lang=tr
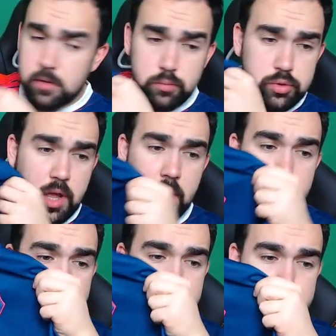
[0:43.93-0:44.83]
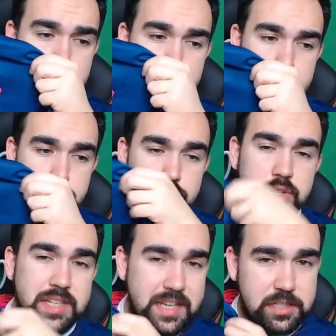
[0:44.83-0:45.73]
Bu da medium'dur.
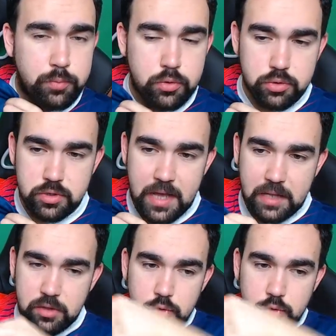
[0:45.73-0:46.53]
eSports'un kendi